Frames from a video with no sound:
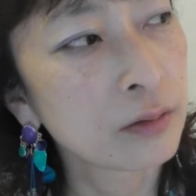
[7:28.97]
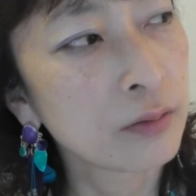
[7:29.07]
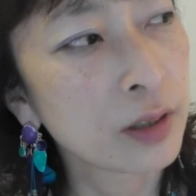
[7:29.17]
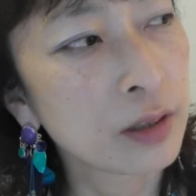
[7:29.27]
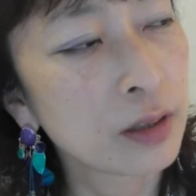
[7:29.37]

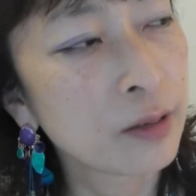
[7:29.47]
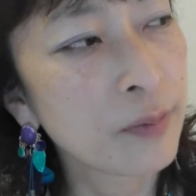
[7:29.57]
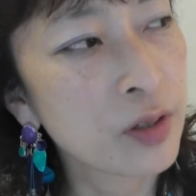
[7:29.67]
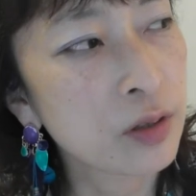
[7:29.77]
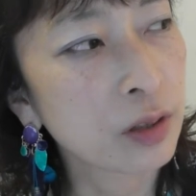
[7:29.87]
は行き
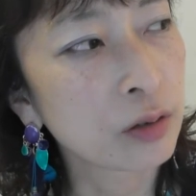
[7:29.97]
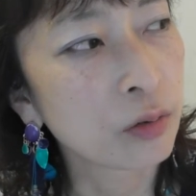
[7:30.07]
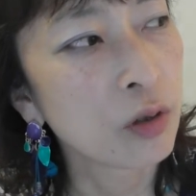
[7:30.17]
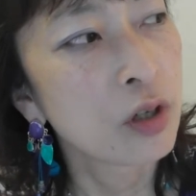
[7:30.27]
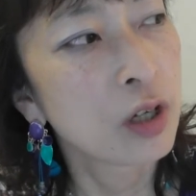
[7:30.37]
ましたけ
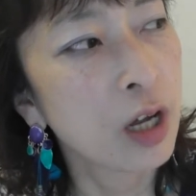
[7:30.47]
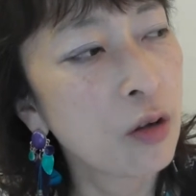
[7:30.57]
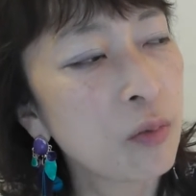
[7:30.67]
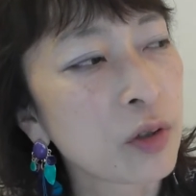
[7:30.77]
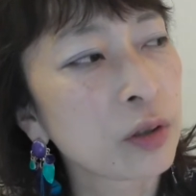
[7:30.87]
ど
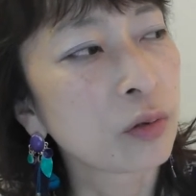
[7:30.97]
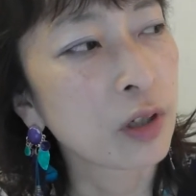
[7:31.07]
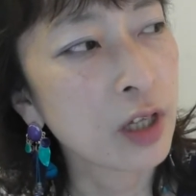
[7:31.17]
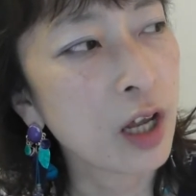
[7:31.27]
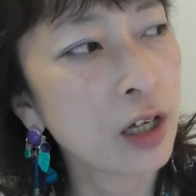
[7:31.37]
青森と
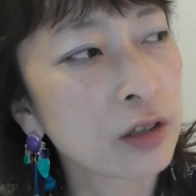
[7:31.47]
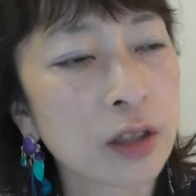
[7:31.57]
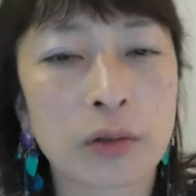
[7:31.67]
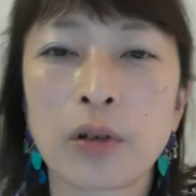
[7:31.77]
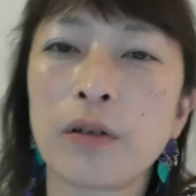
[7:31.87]
かね秋
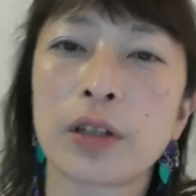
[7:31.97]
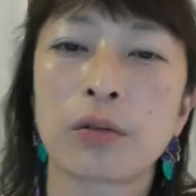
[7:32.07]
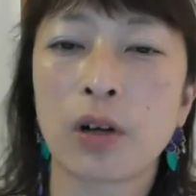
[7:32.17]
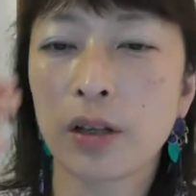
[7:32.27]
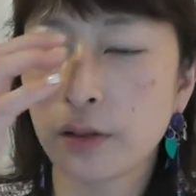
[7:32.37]
田とか岩手
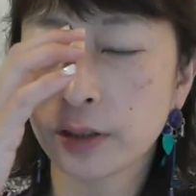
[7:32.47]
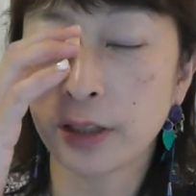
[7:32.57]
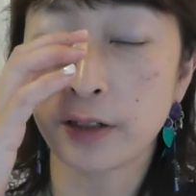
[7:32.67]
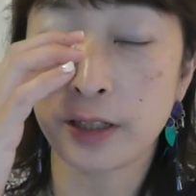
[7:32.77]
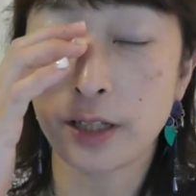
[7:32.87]
とかあの
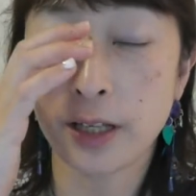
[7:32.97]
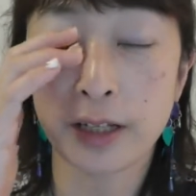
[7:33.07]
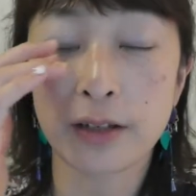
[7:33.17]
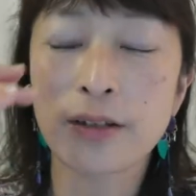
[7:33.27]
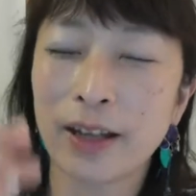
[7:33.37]
辺りは行ってな
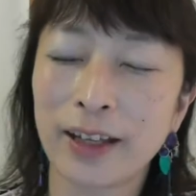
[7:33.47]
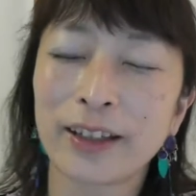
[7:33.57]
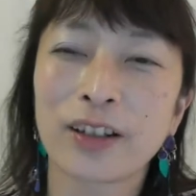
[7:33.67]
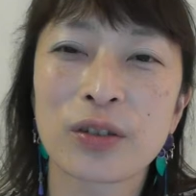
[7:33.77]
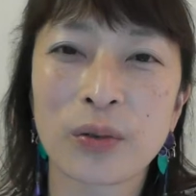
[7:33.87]
いですね
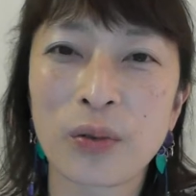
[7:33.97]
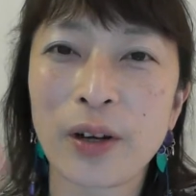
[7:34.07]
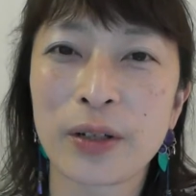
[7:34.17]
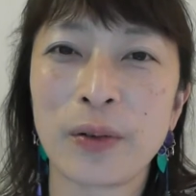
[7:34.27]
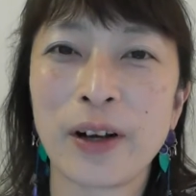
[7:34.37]
だからそこ
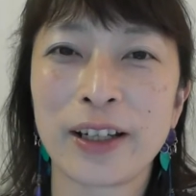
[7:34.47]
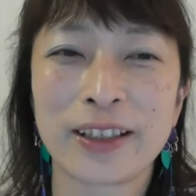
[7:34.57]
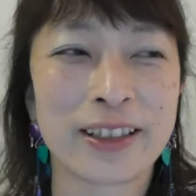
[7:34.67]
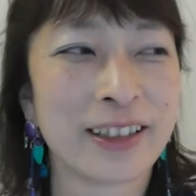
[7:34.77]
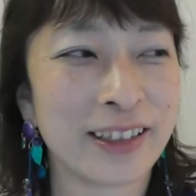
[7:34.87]
は弱
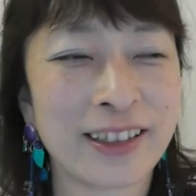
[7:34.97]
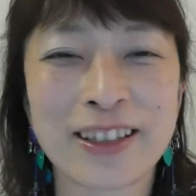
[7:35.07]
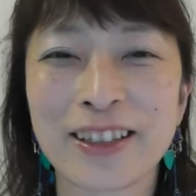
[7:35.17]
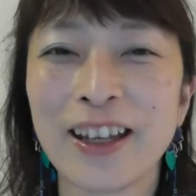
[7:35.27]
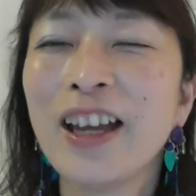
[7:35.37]
いで
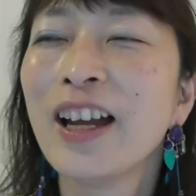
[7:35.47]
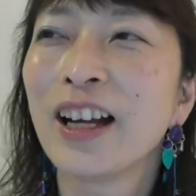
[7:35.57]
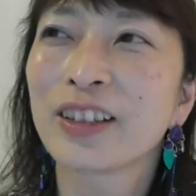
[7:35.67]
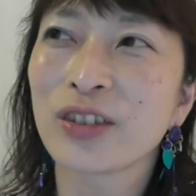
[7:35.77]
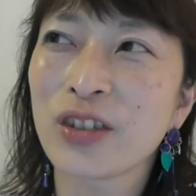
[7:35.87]
す
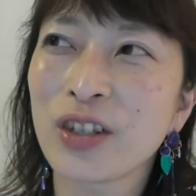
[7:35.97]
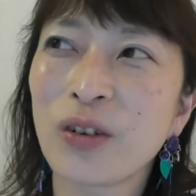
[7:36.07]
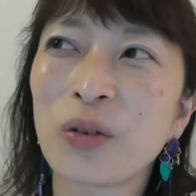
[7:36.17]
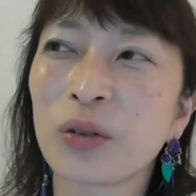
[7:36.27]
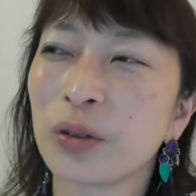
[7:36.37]
あと四
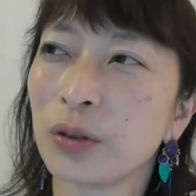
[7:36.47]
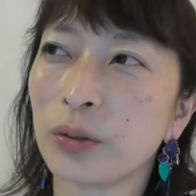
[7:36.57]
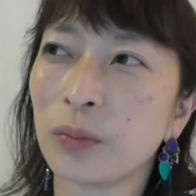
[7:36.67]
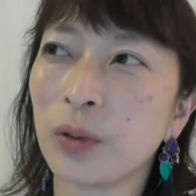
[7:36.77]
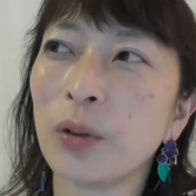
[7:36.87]
国
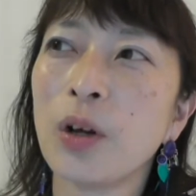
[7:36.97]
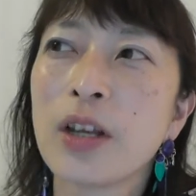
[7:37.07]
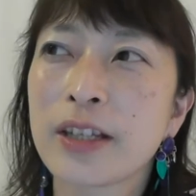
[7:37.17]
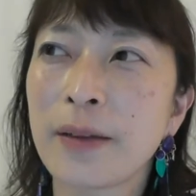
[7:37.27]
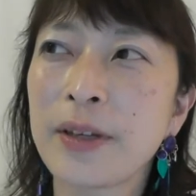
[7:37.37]
も
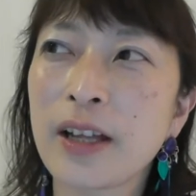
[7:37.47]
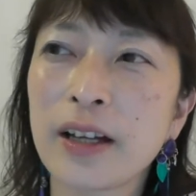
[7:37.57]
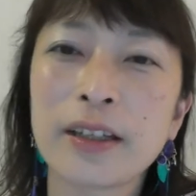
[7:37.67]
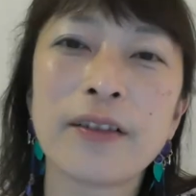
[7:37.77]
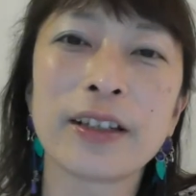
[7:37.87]

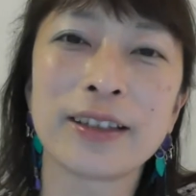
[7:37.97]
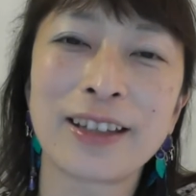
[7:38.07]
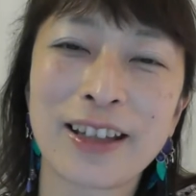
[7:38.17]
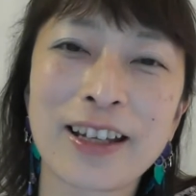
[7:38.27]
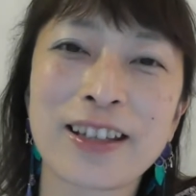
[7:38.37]
セミナーでは行っ
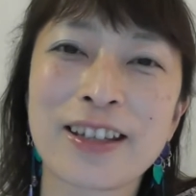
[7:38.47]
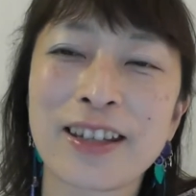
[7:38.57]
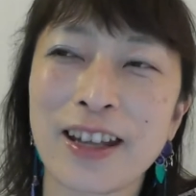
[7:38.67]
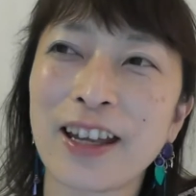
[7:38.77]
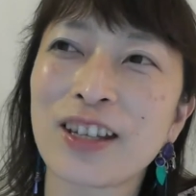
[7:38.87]
てないです
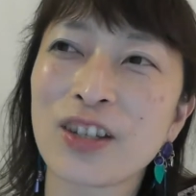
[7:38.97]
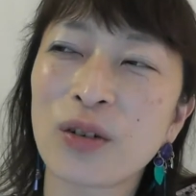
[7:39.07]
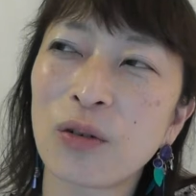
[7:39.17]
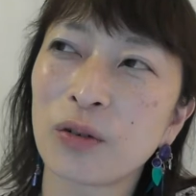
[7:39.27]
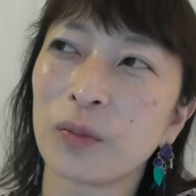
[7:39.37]
ね四
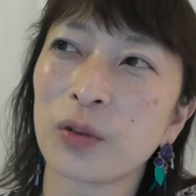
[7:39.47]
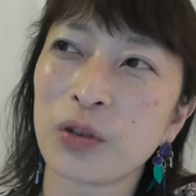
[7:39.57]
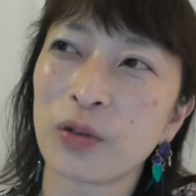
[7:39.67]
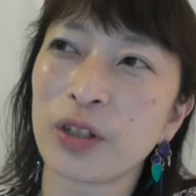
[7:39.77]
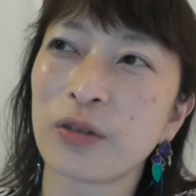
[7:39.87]
国も
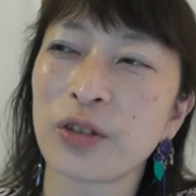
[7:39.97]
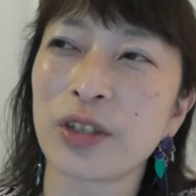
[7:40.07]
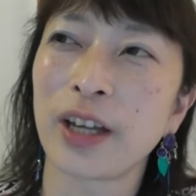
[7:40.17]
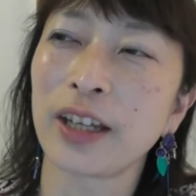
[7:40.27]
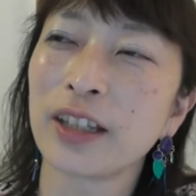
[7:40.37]
上陸し
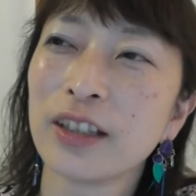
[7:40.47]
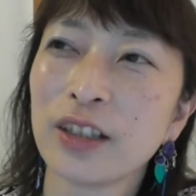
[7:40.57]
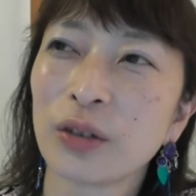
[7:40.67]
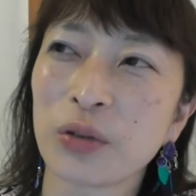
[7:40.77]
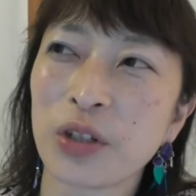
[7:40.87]
たい
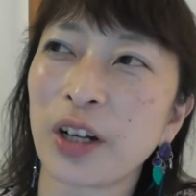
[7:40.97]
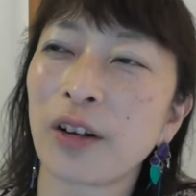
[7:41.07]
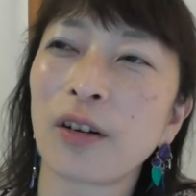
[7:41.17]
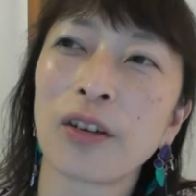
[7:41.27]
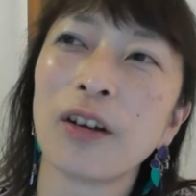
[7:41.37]
土地柄
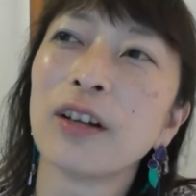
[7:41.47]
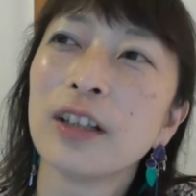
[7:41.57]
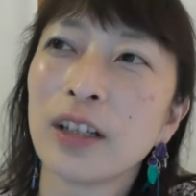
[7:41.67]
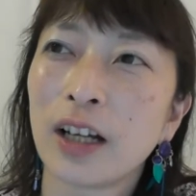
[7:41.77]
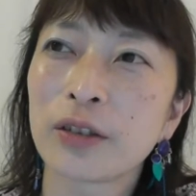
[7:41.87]
かな
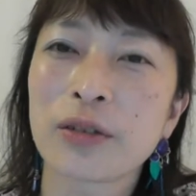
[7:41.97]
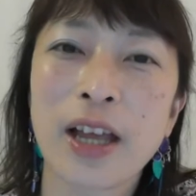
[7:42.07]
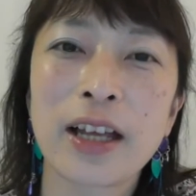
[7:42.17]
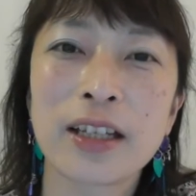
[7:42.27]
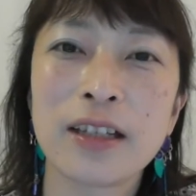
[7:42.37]
あと
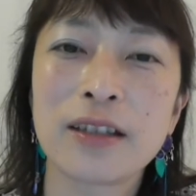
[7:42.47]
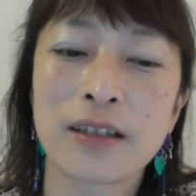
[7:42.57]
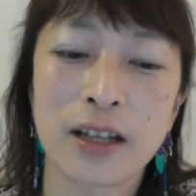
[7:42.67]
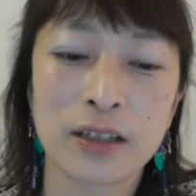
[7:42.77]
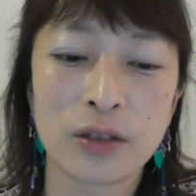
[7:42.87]
山陰
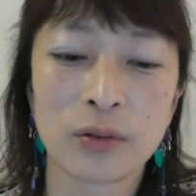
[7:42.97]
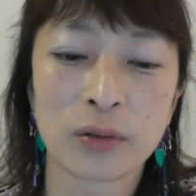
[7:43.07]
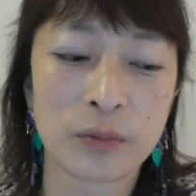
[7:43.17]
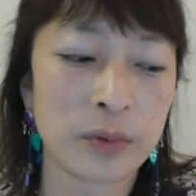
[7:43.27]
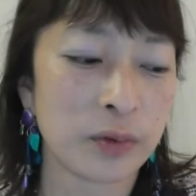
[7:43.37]
山陽
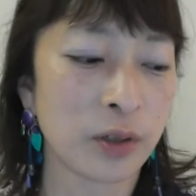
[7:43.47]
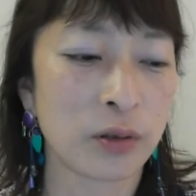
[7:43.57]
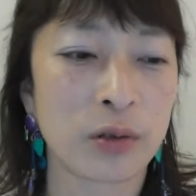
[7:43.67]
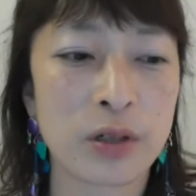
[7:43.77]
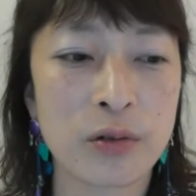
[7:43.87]
の部分でいう
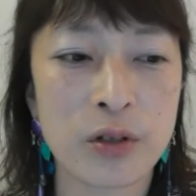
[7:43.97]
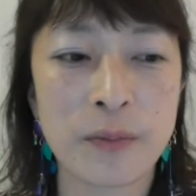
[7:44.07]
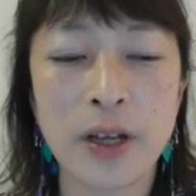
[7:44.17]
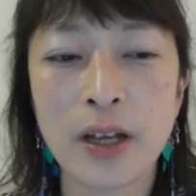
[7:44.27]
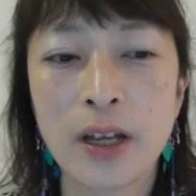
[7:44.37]
と広
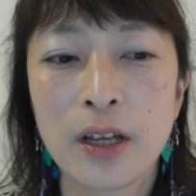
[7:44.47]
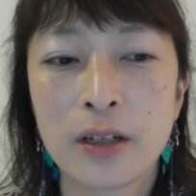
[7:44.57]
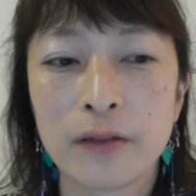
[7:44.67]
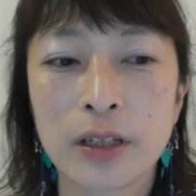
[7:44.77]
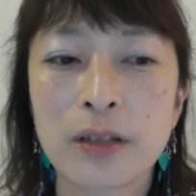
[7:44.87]
島は
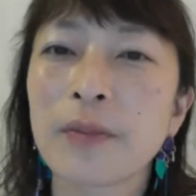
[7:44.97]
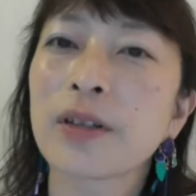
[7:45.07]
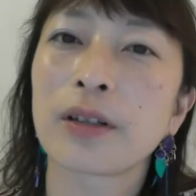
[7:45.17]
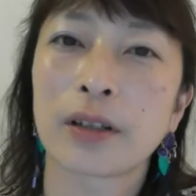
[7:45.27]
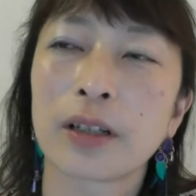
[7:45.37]
行きま
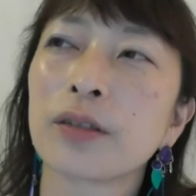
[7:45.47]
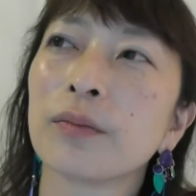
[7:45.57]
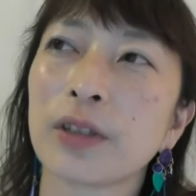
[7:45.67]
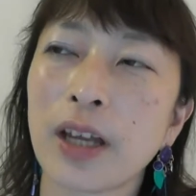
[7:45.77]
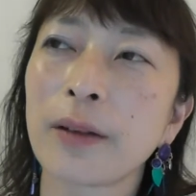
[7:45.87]
したけれど
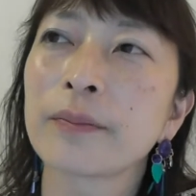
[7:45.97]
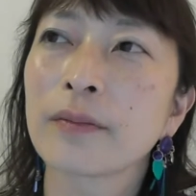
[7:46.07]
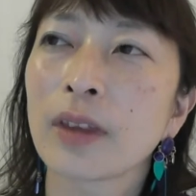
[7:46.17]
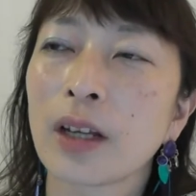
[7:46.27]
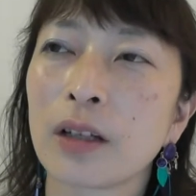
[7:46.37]
もね
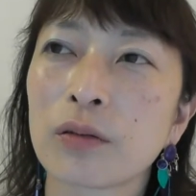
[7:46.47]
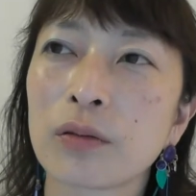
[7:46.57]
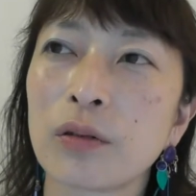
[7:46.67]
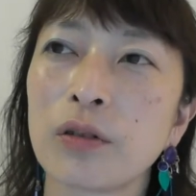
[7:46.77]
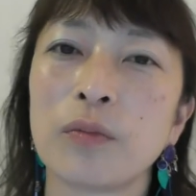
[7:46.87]
あの
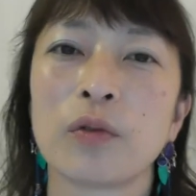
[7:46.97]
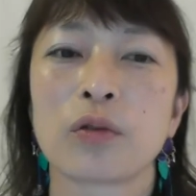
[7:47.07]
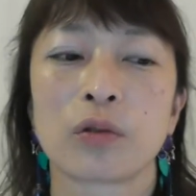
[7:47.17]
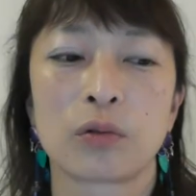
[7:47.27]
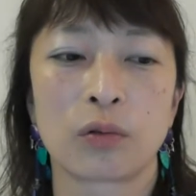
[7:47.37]
それよりも
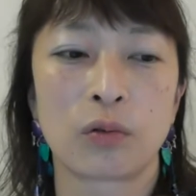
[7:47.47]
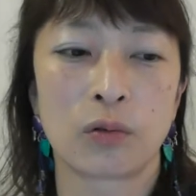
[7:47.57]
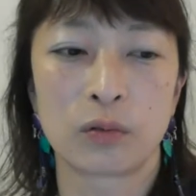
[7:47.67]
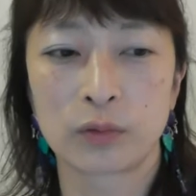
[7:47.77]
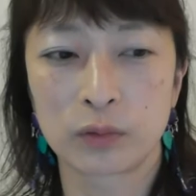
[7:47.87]
ちょっとこ